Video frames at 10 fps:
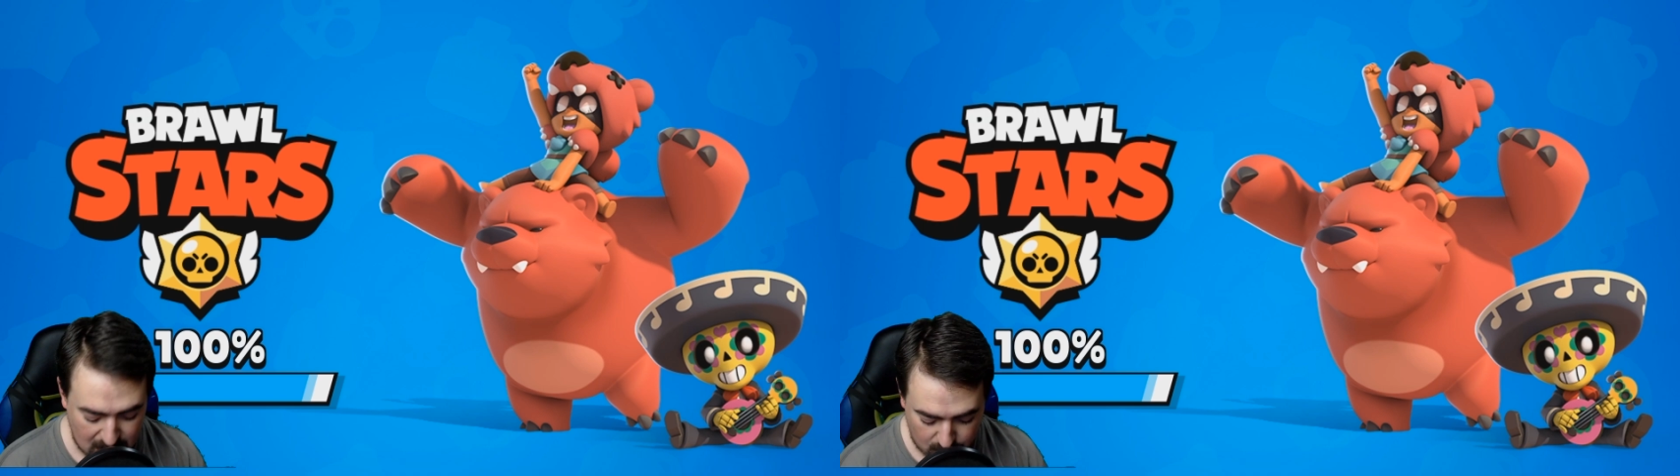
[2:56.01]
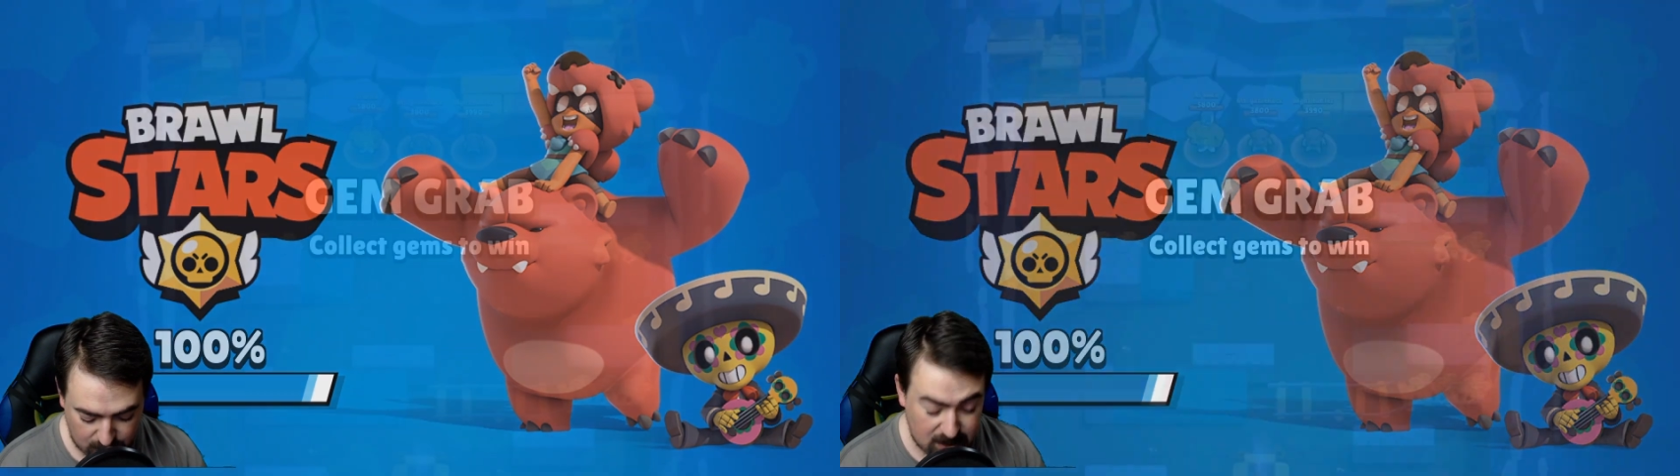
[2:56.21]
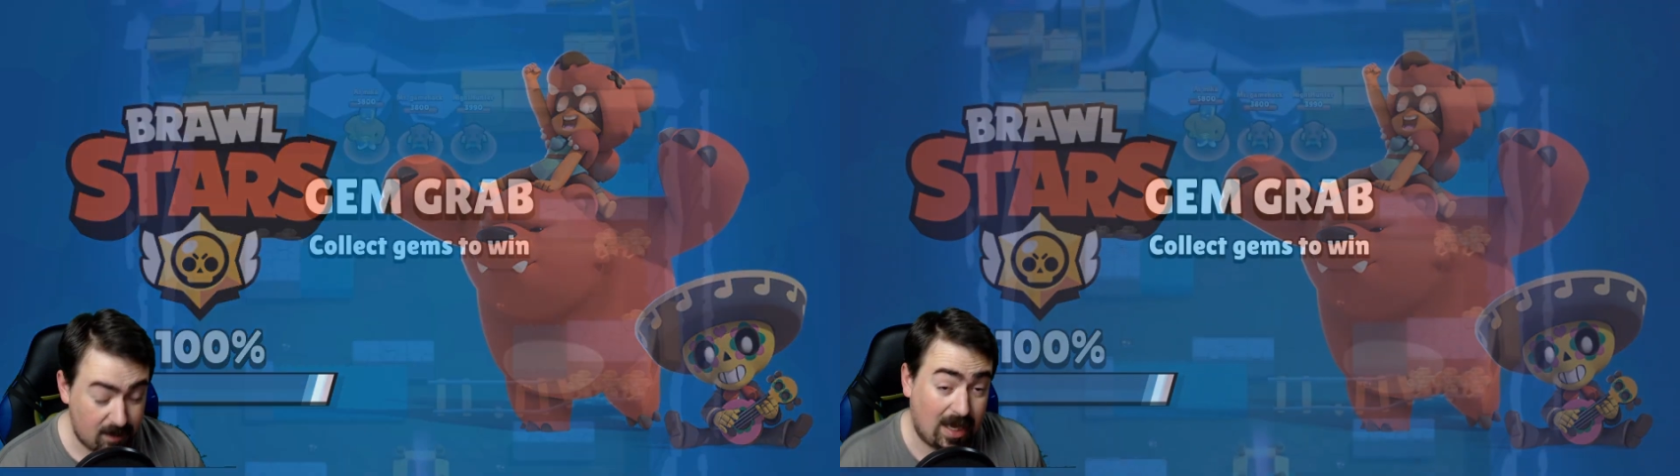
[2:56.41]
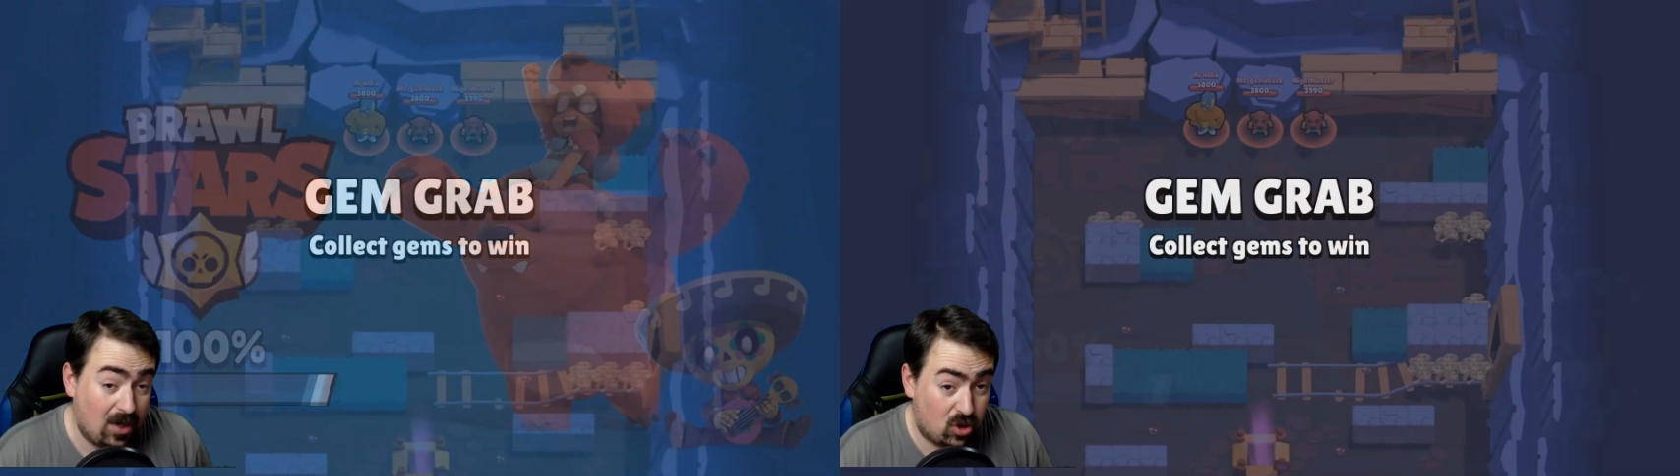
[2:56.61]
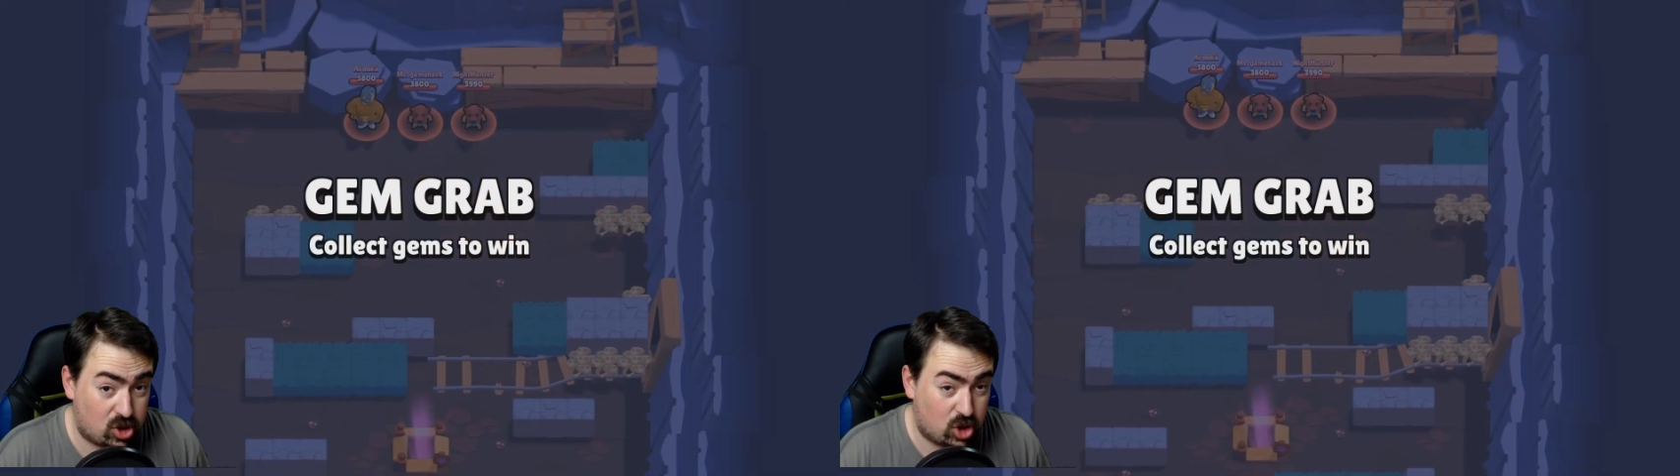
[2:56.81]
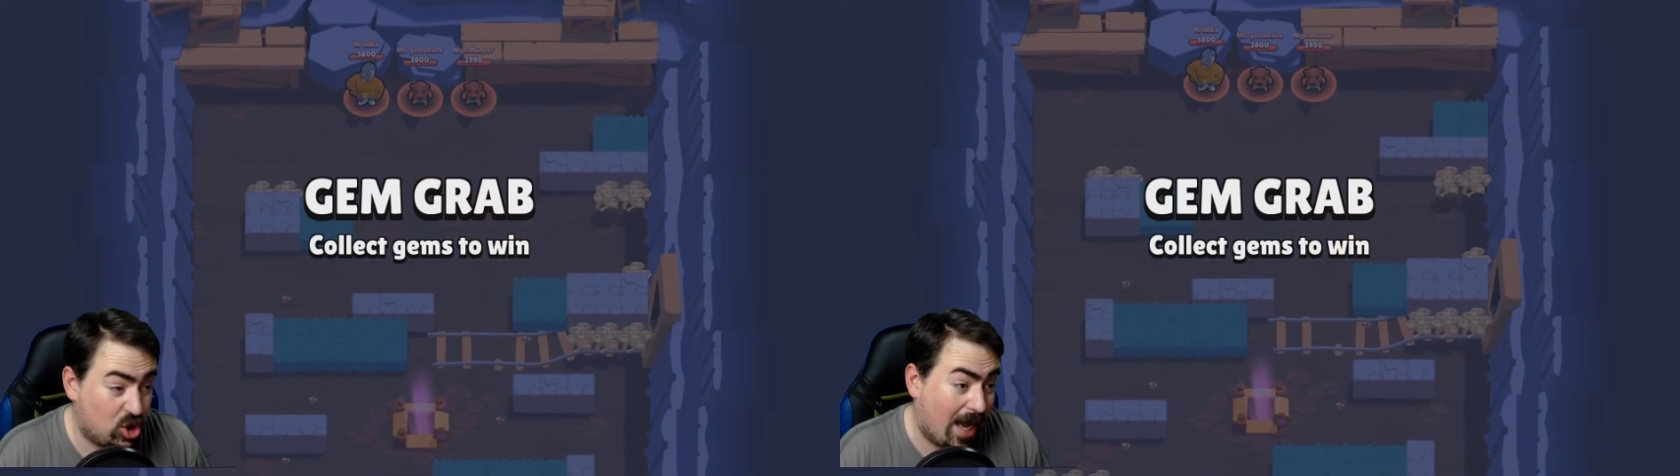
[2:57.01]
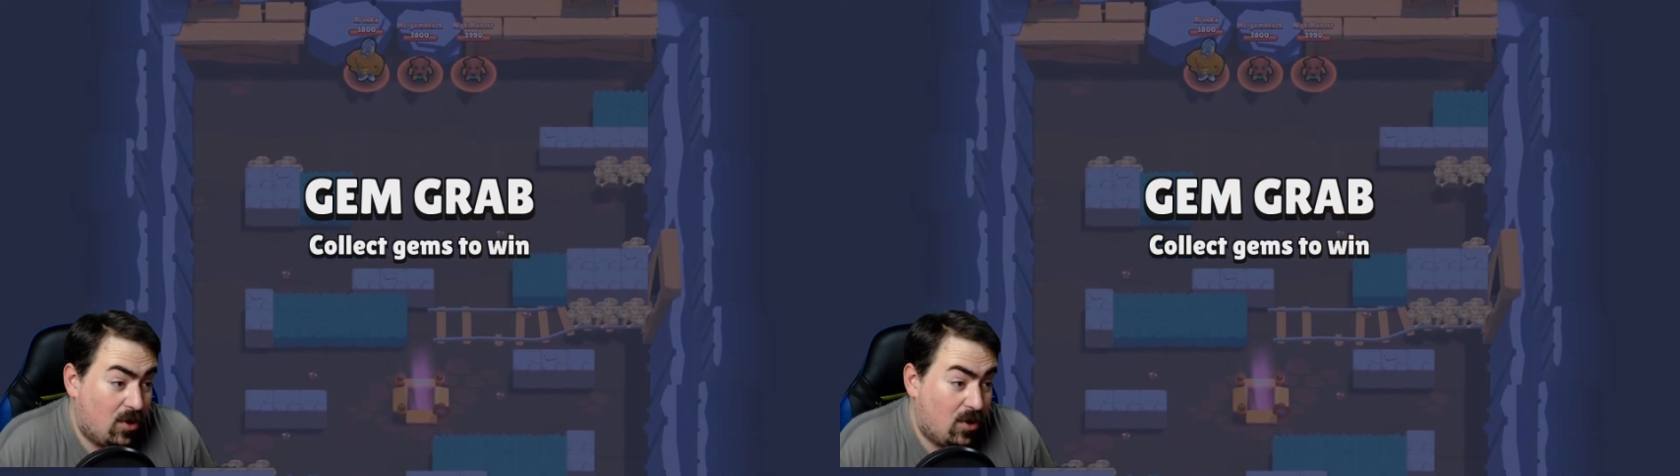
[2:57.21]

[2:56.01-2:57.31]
Poi ditemi che non lo so giocare,